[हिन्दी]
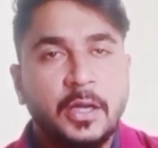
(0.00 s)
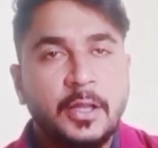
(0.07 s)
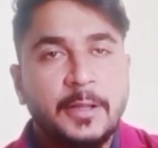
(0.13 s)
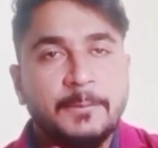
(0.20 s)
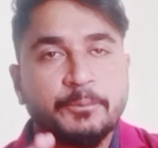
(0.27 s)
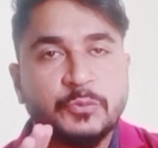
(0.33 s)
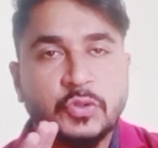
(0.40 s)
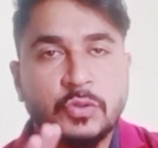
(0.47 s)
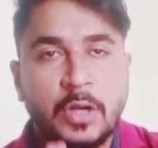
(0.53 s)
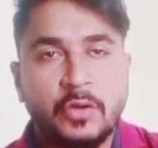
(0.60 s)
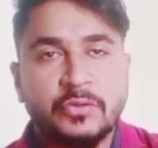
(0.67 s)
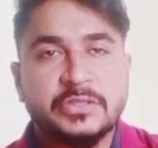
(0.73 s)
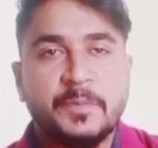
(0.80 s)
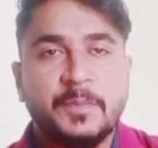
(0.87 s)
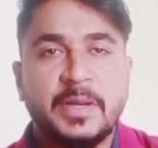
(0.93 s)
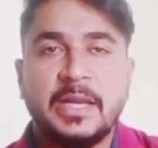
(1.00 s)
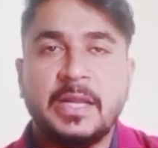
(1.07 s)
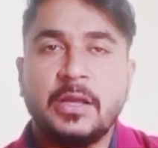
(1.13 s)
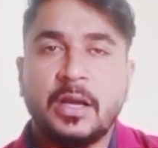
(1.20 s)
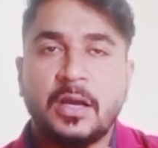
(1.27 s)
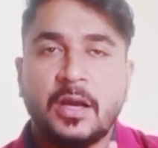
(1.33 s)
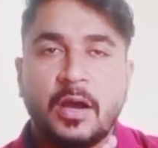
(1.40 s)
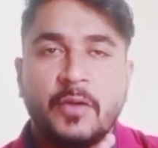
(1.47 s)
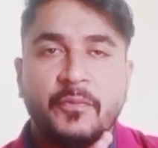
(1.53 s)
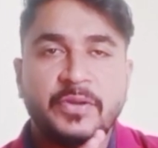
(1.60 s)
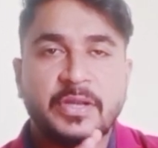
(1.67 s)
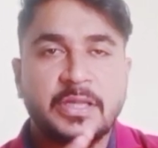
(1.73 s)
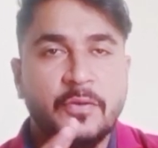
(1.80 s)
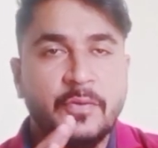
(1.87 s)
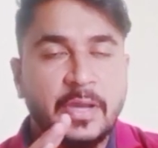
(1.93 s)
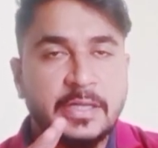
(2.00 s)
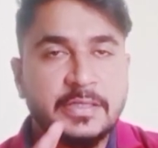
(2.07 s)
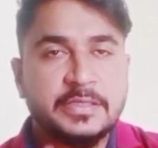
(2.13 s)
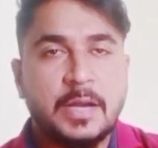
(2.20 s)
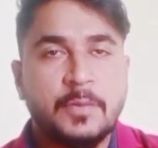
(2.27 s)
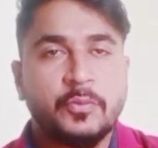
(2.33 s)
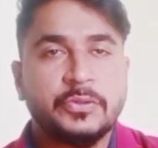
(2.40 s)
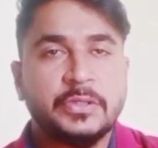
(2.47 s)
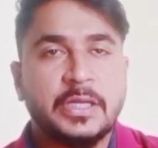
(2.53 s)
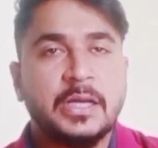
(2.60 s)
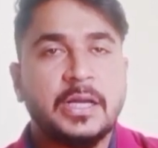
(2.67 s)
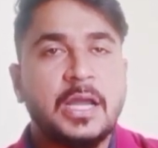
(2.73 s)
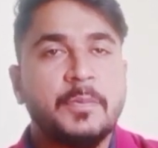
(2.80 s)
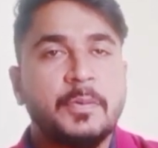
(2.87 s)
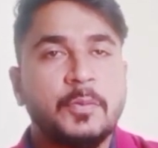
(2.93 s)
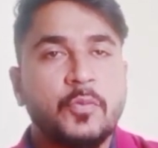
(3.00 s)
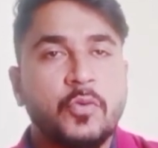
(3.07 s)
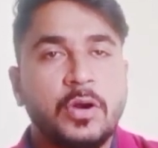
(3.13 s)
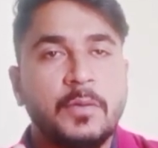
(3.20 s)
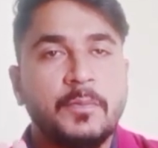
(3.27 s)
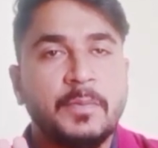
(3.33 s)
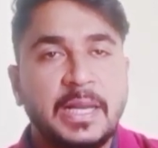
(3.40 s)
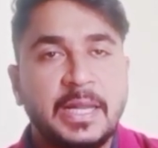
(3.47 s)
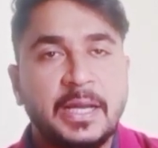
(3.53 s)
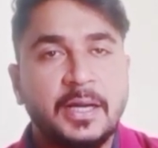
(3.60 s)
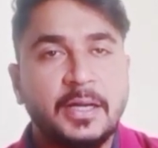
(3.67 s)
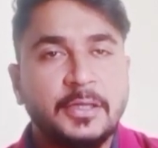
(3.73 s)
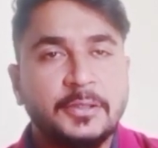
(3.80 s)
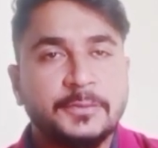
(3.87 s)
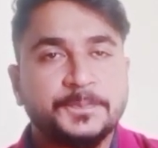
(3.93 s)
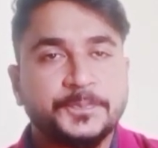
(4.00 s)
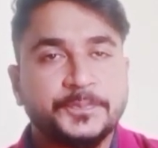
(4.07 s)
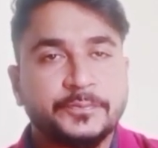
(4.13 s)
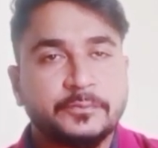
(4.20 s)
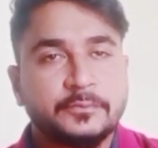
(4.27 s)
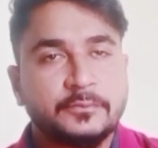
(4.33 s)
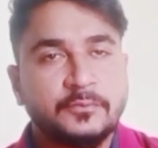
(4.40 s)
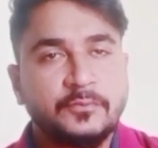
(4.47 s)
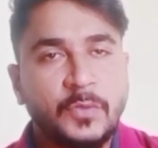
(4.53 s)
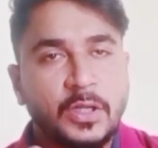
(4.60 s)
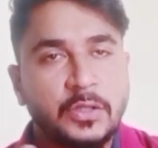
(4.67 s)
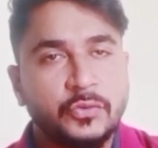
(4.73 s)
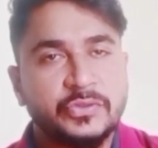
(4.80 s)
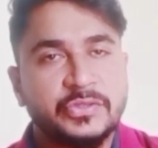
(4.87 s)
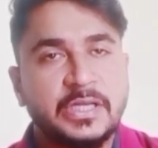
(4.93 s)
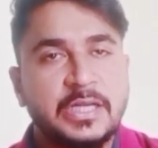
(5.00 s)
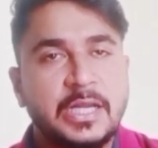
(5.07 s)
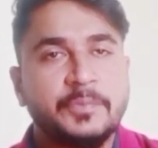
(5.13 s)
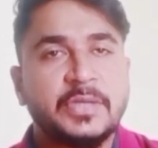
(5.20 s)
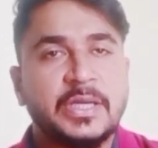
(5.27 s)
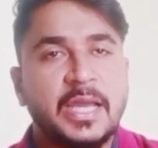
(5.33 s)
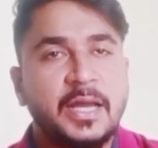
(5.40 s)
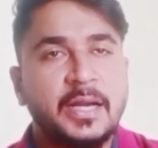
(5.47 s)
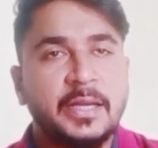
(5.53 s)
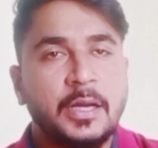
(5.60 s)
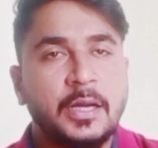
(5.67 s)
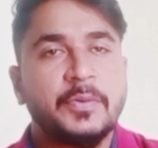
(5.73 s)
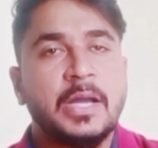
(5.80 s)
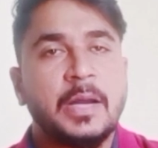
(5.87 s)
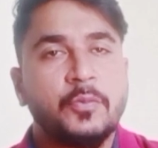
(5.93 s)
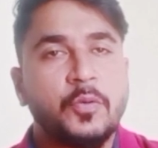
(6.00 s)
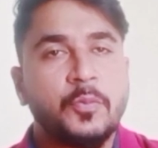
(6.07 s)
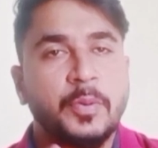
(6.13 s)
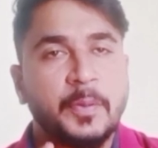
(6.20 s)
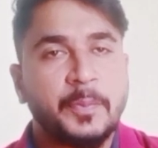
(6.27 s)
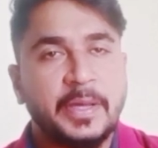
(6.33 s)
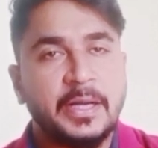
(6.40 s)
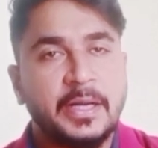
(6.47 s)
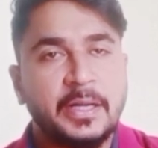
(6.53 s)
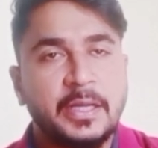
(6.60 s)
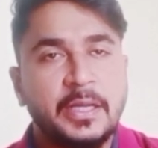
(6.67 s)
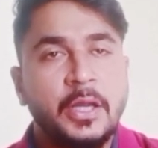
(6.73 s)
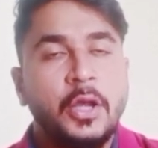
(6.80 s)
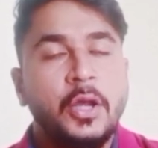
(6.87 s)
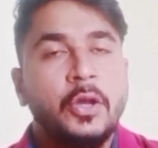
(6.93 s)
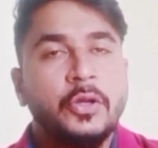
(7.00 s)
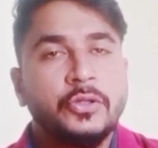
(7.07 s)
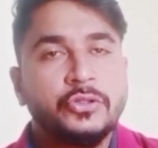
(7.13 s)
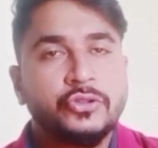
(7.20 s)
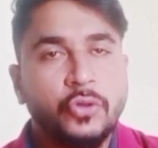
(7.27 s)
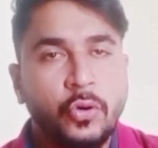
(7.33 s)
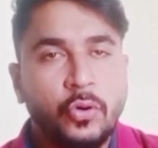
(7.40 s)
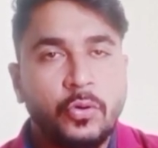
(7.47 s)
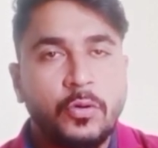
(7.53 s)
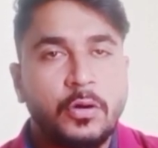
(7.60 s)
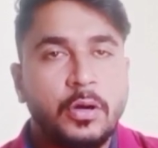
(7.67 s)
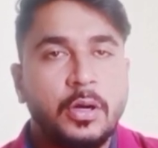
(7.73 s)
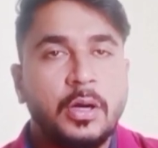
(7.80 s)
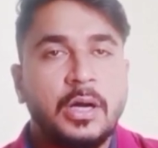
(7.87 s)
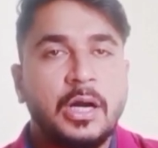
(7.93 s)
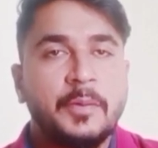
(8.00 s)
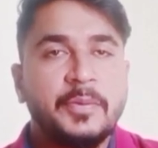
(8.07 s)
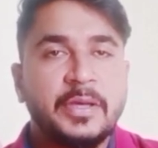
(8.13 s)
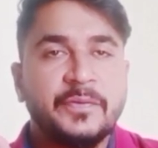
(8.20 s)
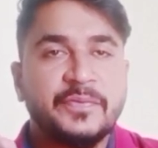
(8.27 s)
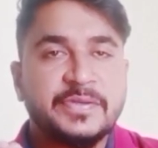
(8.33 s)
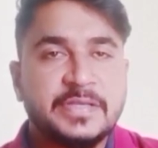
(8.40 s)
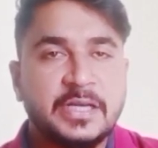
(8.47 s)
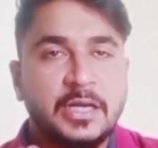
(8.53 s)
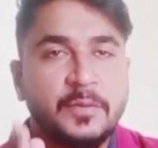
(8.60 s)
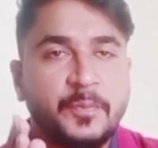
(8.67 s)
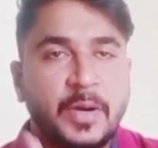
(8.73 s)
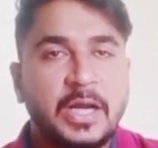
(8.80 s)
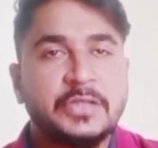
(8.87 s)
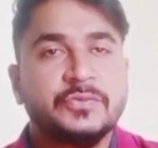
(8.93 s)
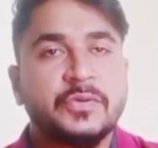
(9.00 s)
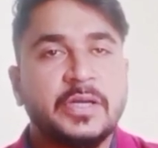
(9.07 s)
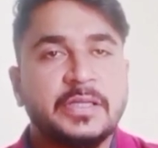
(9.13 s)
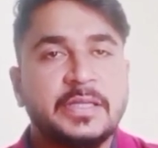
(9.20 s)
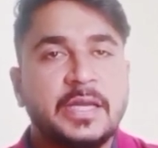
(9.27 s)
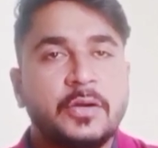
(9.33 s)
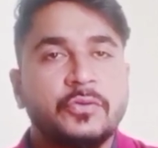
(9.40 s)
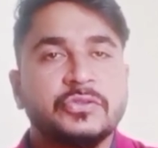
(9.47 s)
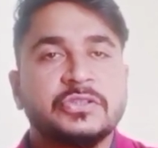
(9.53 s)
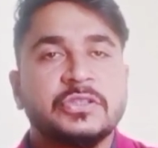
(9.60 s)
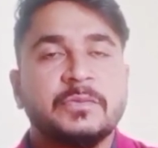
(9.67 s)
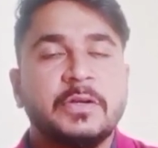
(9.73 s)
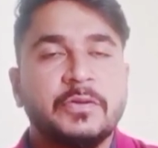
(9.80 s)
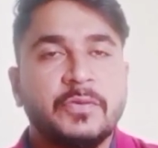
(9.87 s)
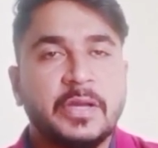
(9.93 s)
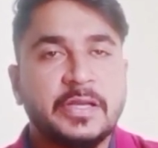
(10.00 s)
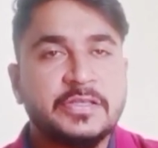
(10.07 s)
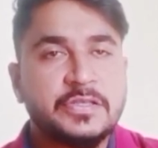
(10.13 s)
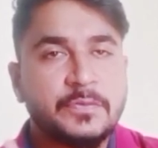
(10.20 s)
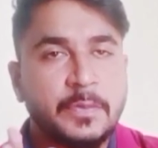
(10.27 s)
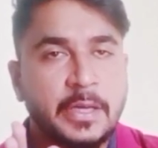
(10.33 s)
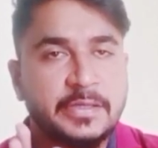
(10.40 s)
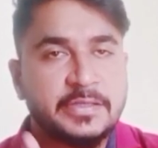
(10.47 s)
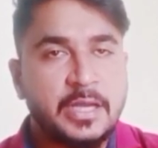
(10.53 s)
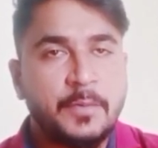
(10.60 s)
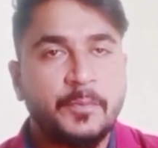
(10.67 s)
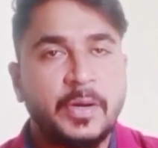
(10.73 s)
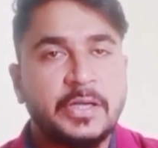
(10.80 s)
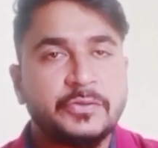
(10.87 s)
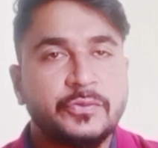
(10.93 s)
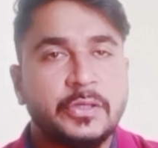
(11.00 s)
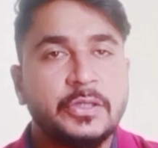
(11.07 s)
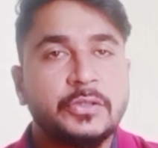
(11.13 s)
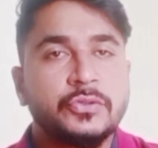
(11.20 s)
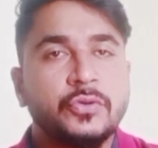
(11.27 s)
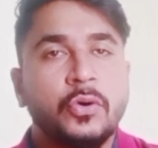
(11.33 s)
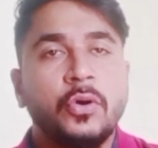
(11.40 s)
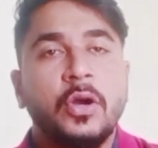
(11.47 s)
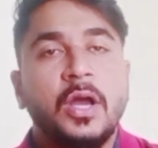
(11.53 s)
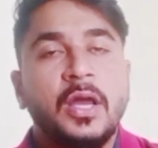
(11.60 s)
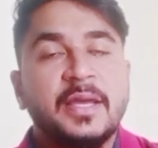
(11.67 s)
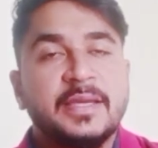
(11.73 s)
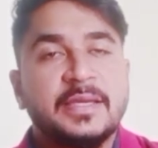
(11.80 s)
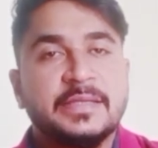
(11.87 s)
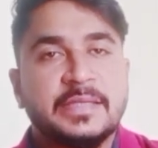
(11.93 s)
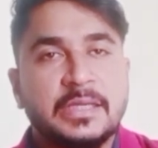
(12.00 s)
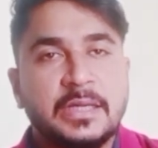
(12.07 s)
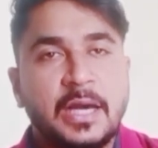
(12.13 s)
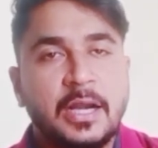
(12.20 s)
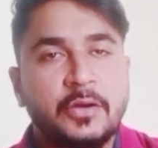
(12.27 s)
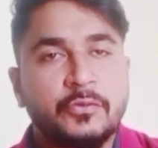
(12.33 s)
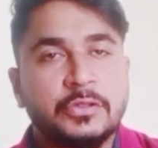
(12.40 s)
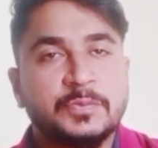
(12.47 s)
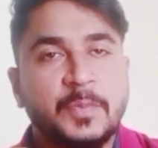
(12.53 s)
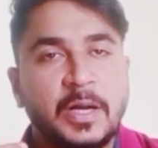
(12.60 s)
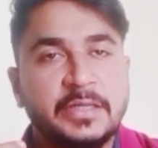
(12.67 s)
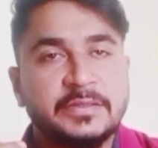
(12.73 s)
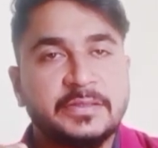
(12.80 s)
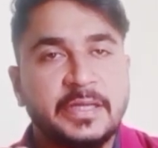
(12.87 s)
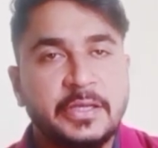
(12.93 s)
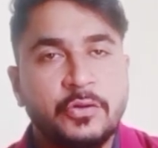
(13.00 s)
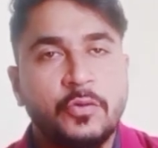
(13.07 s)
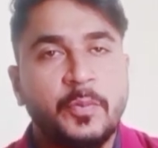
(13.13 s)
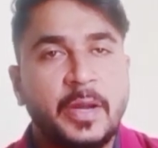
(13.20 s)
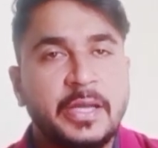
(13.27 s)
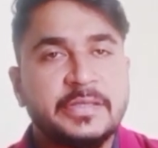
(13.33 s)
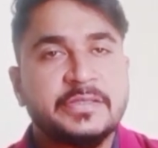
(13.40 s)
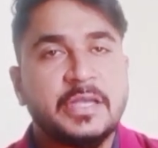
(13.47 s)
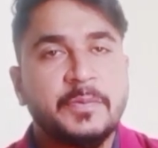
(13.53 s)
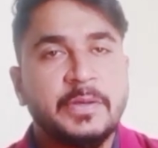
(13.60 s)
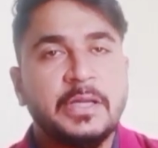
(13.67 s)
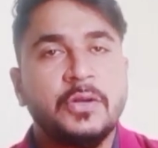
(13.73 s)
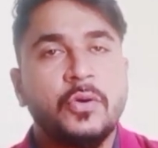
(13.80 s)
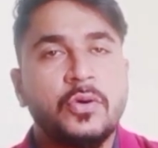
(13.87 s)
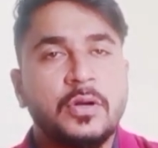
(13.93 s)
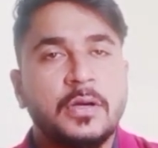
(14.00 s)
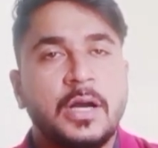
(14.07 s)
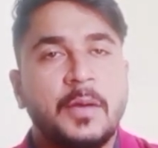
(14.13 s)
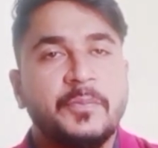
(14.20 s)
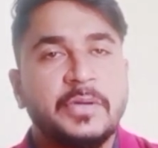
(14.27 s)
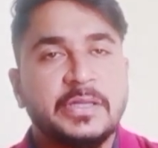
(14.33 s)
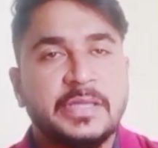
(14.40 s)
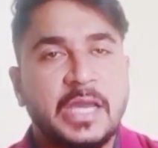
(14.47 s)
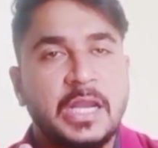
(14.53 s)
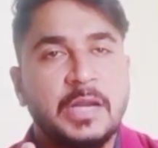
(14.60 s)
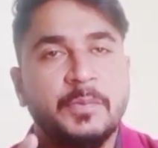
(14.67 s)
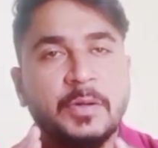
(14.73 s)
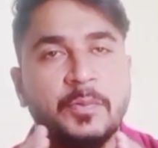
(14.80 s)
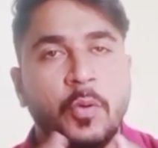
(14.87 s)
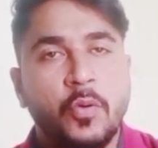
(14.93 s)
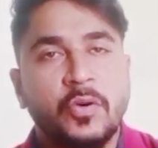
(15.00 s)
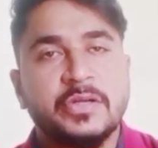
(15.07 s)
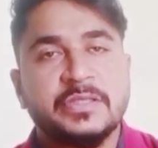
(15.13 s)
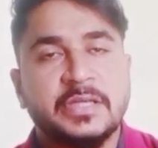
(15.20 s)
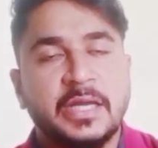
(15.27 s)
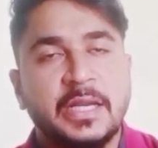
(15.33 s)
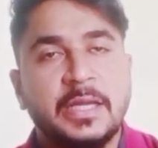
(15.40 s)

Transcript: चुनाव से पहले काफी ज्यादा वैकेंसी आपको देने का यहाँ पर मौका मिलेगा तो उसके लिए आप तैयार रहें अपने आप को प्रिपेयर रखें जो अभी फिजिकल पास हुए थे या कॉन्स्टेबल की वैकेंसी में एग्जाम पास हुए थे जो किसी कारणवश पास नहीं हो पाए सभी लोग अपनी तैयारी पर फोकस करें